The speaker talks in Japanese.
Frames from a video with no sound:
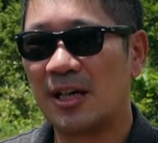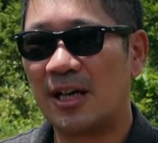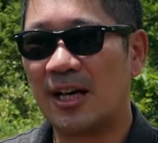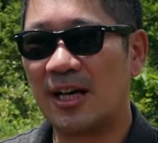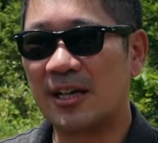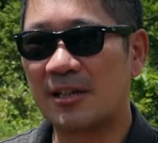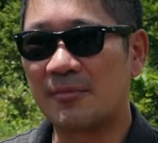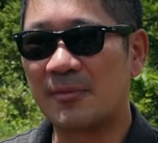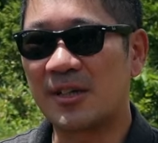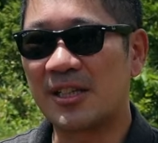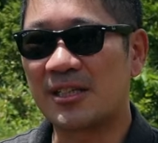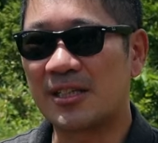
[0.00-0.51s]

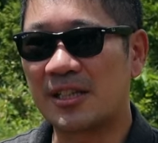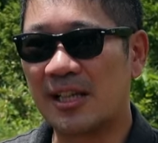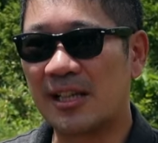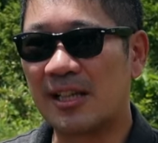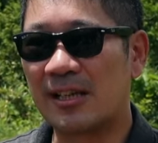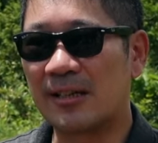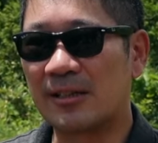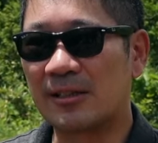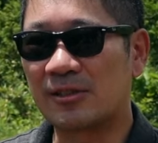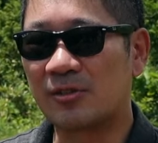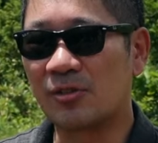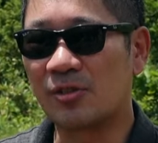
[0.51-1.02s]
ありまし
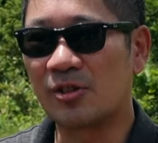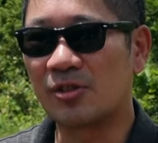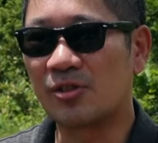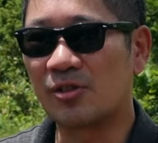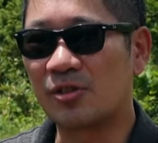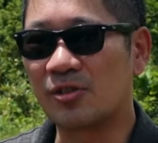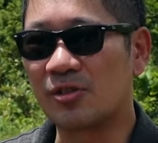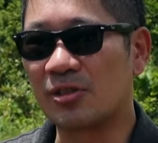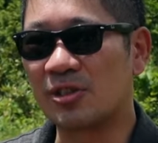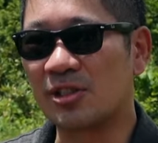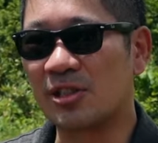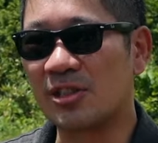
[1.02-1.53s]
て、それぞ
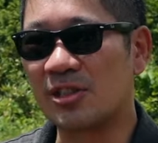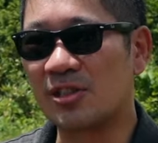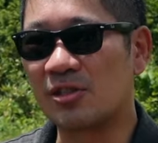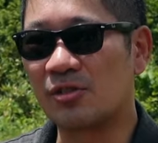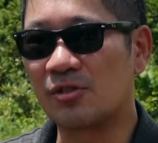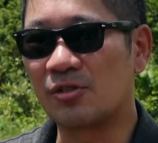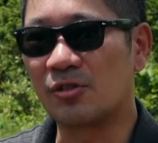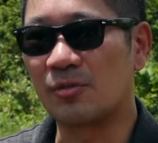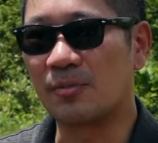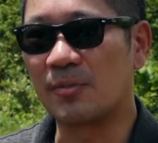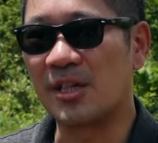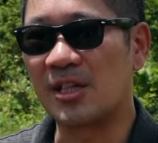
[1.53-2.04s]
れのスキー
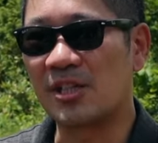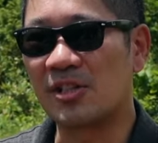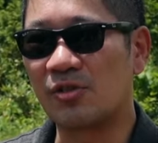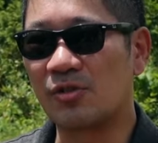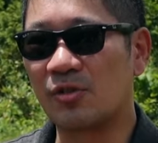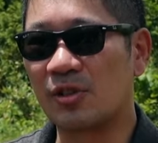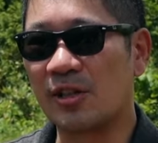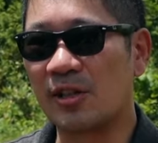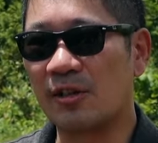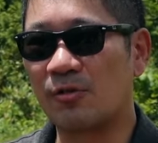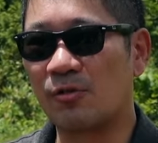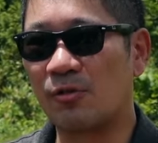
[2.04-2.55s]
場の名
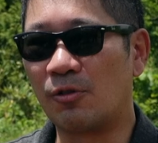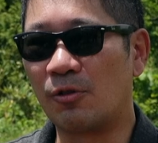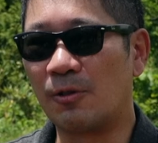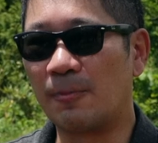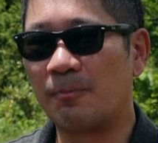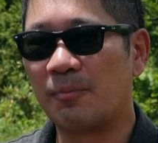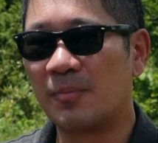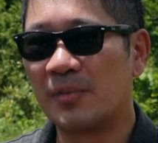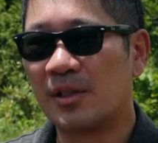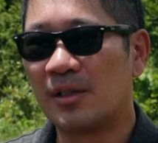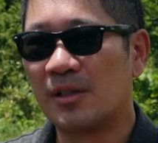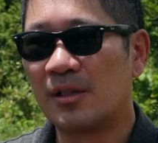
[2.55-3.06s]
称でこ
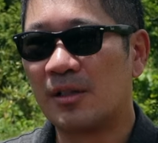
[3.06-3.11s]
う、